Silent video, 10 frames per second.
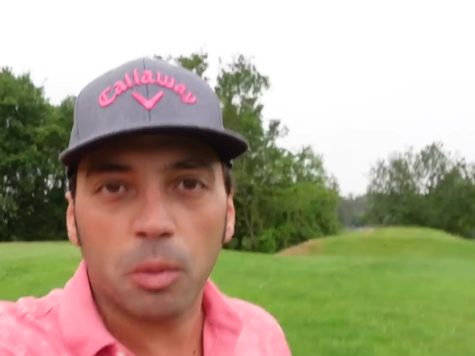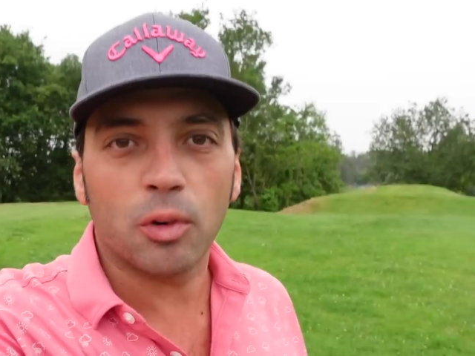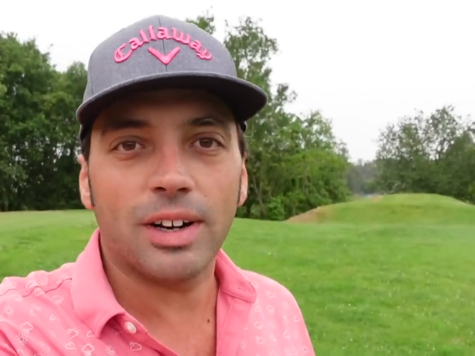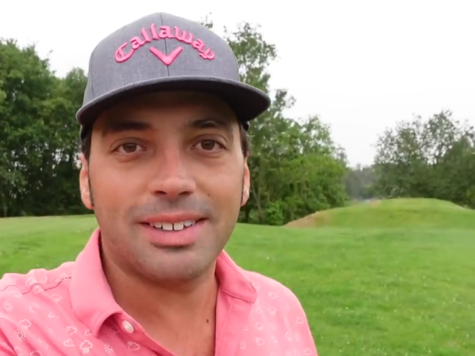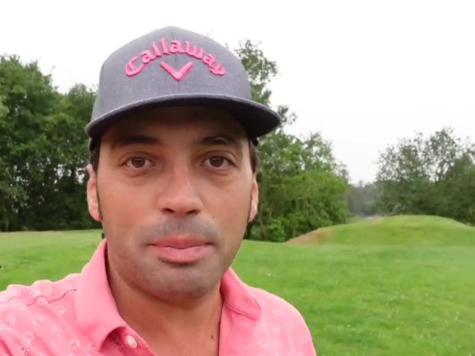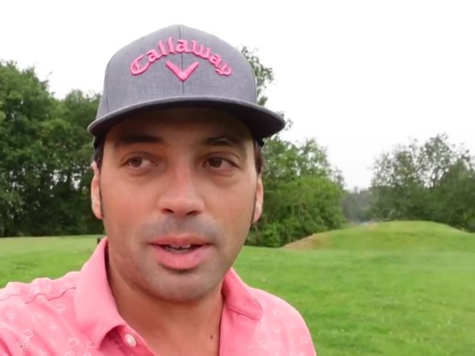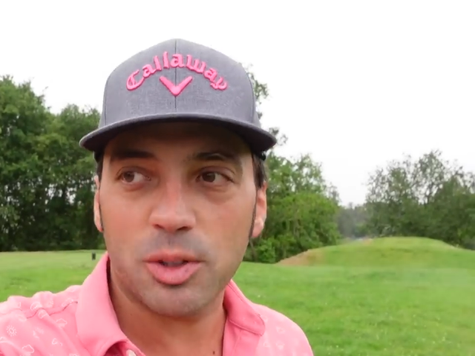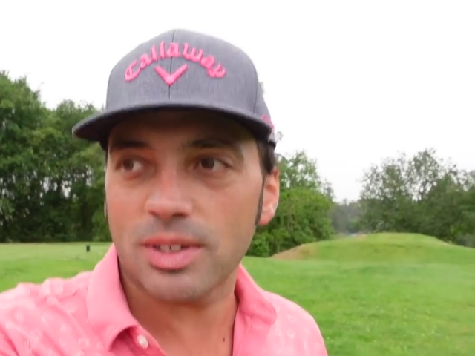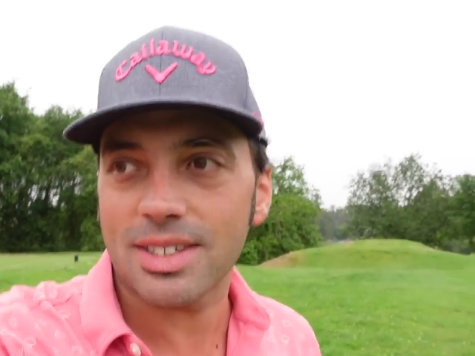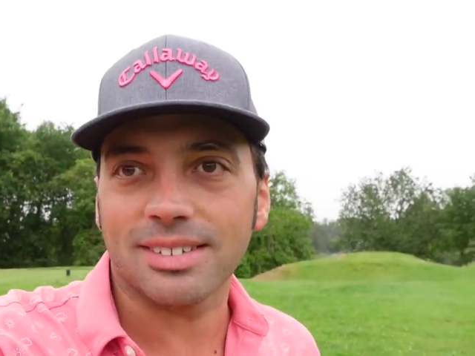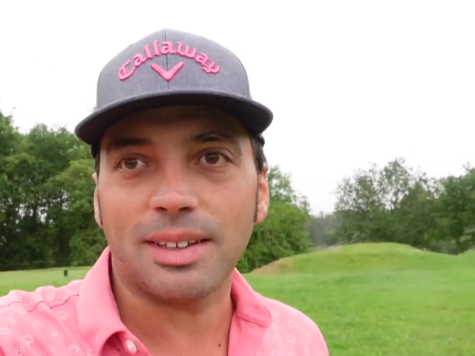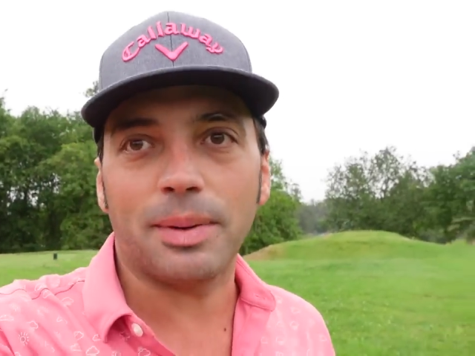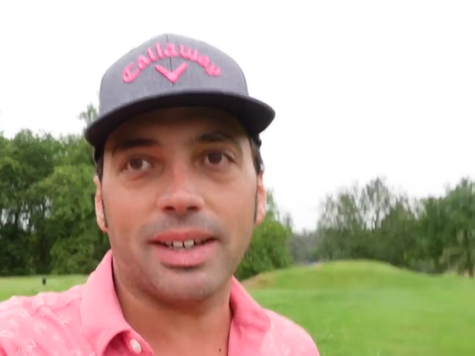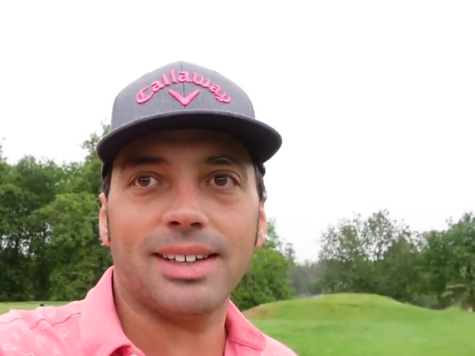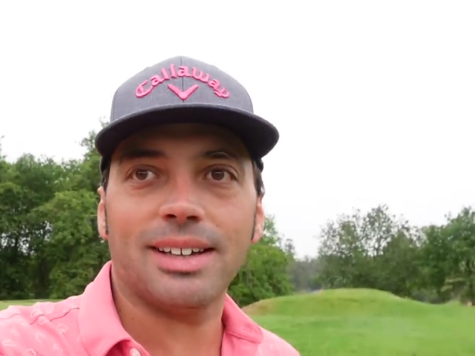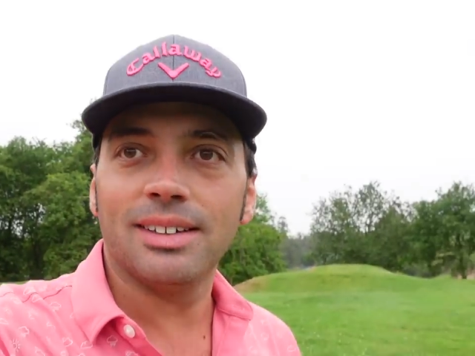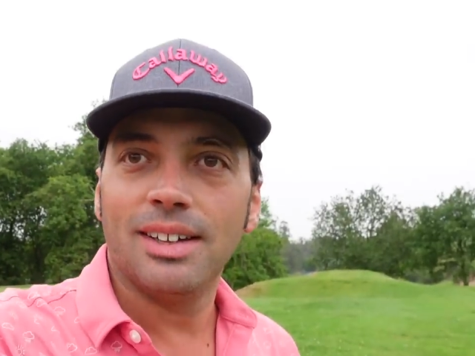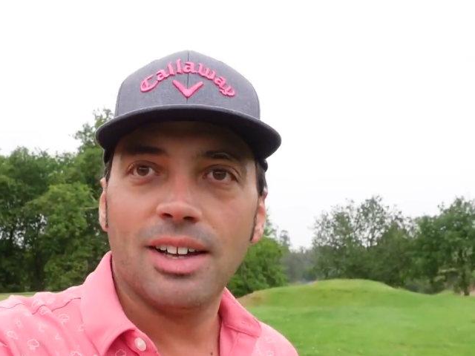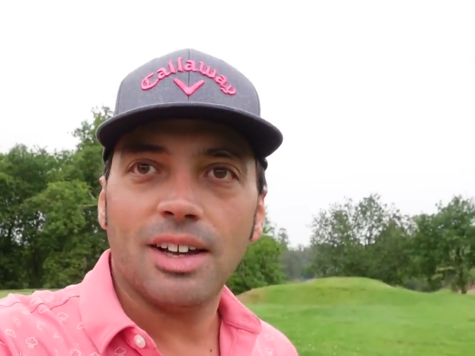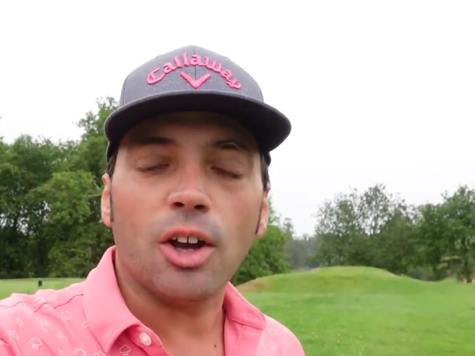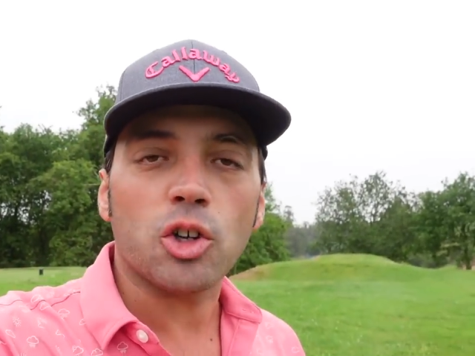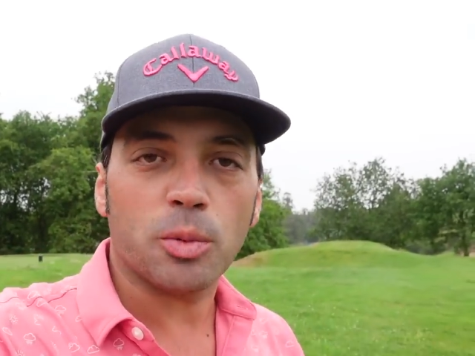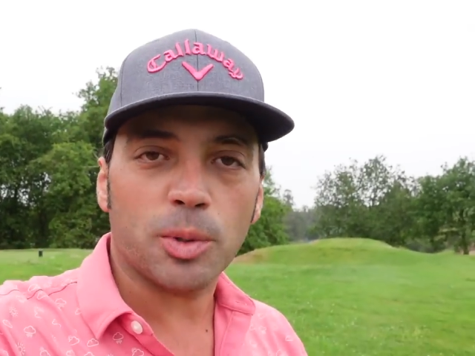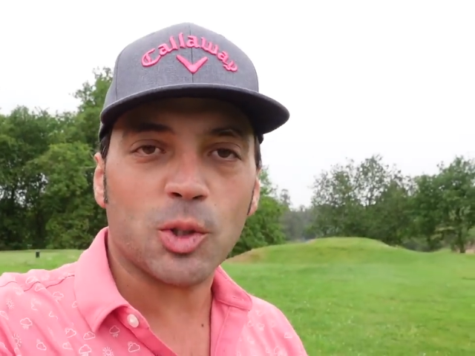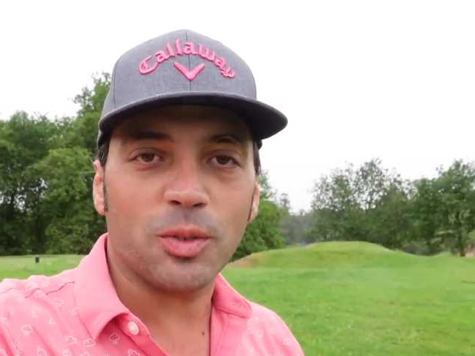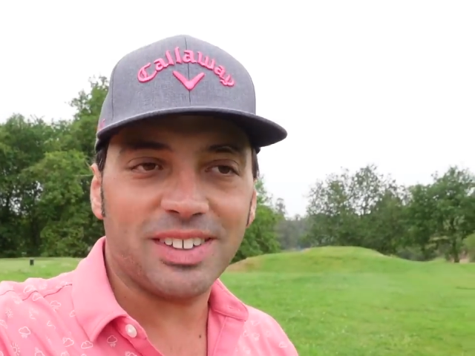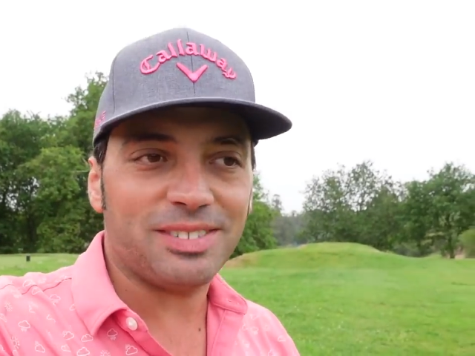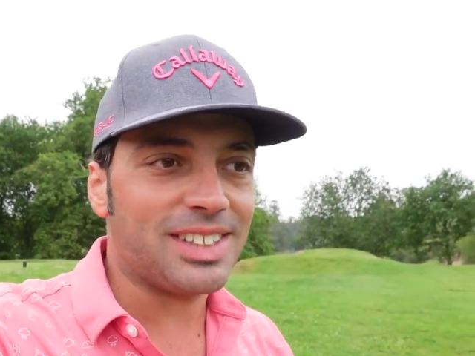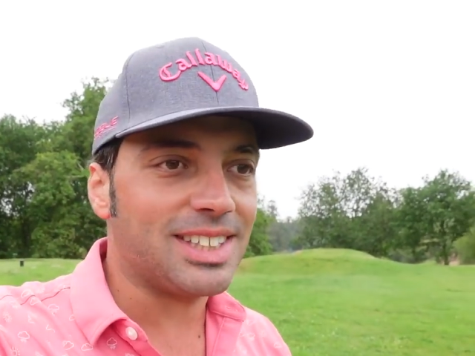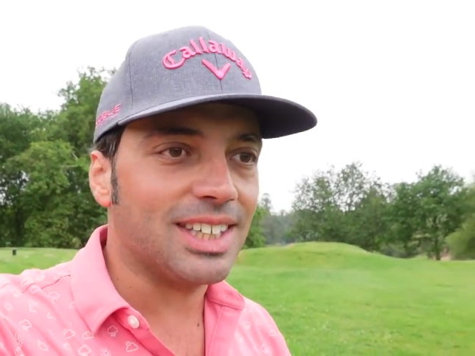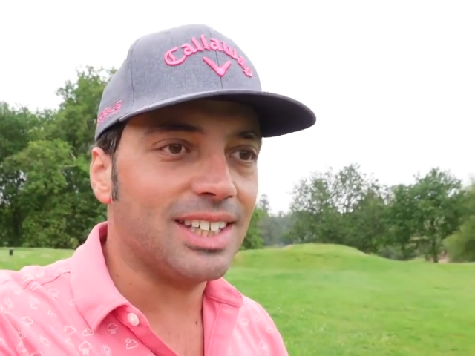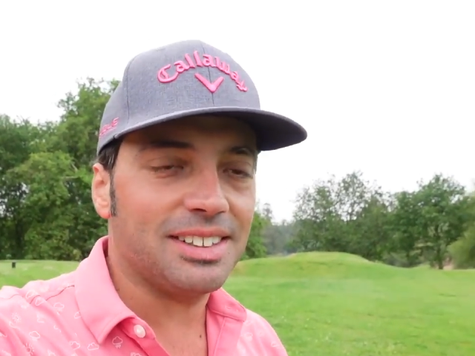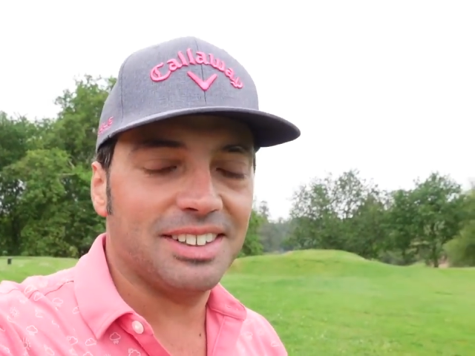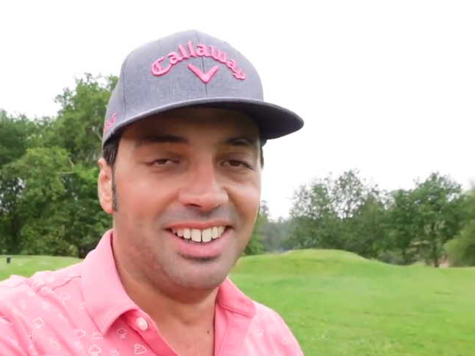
bon voilà, départ du 1 de Santa Marina. Euh, je pense qu'on va être fatigué.